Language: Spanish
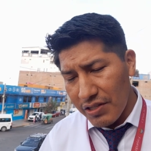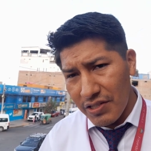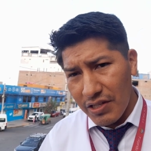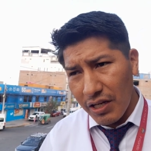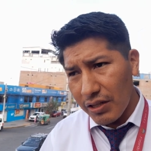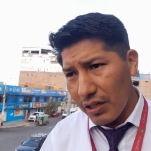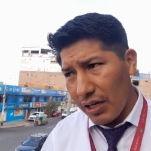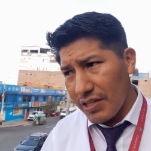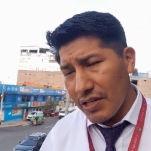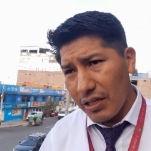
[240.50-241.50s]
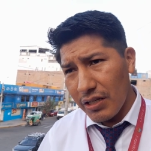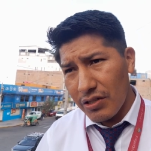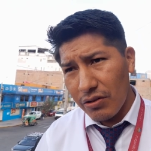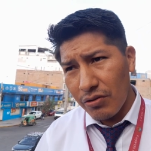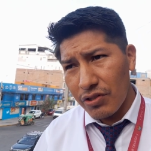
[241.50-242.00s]
que existía entre las
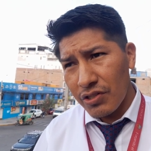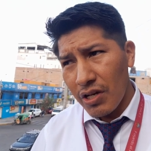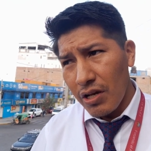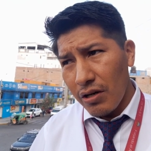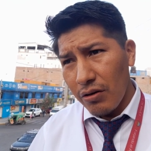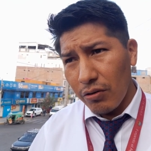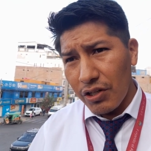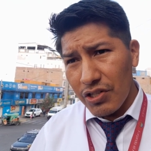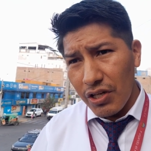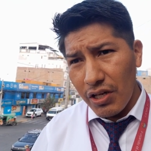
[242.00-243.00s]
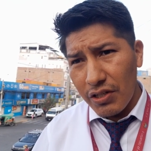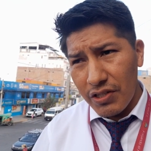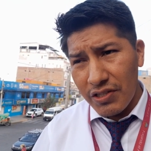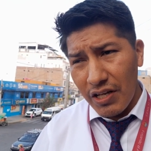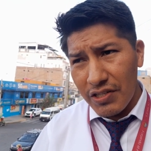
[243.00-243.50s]
áreas, entonces lo que se,
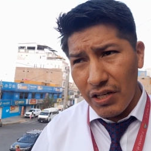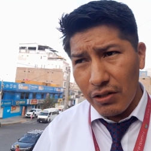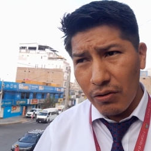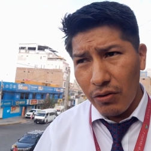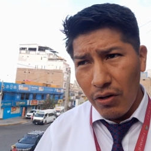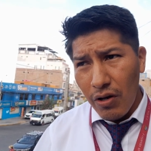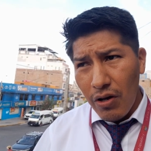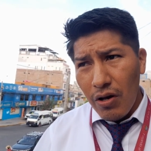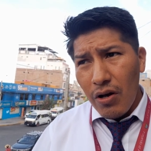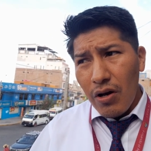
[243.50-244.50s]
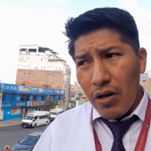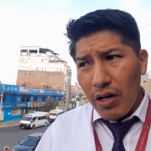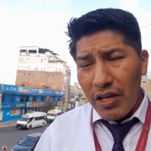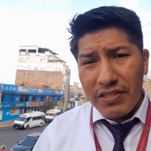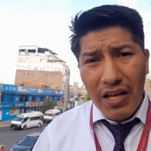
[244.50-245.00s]
está haciendo
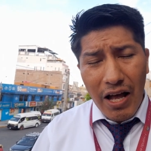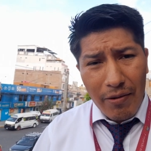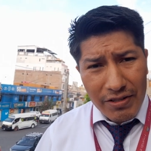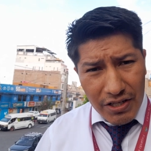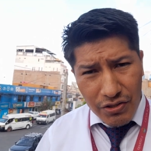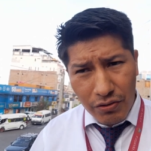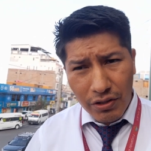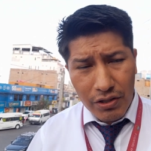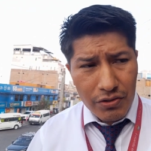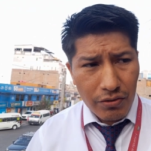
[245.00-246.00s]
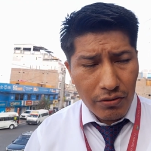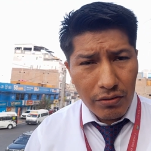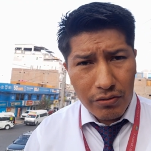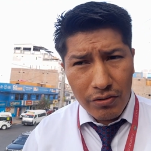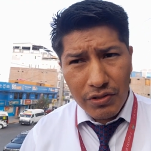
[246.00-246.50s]
es a razón de eso,
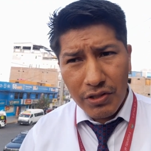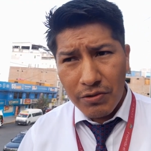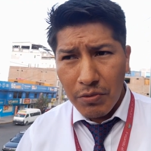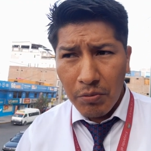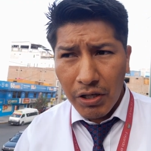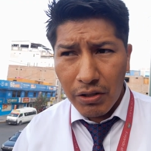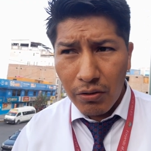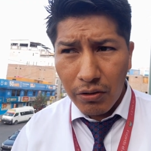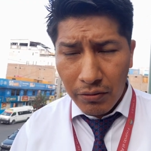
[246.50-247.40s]
¿no? Entonces me imagino